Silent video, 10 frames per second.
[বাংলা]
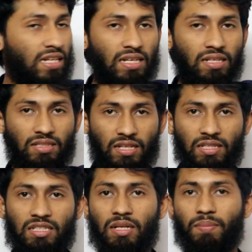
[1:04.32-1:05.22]
থেকে
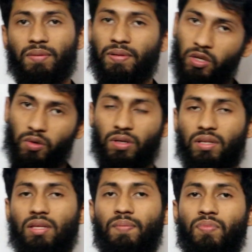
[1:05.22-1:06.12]
৩৩ নাম্বার ভিডিও
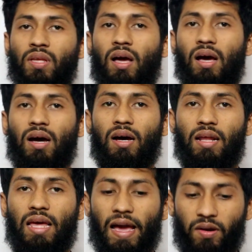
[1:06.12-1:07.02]
করেছি আর
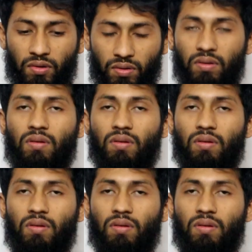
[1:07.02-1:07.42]
এখন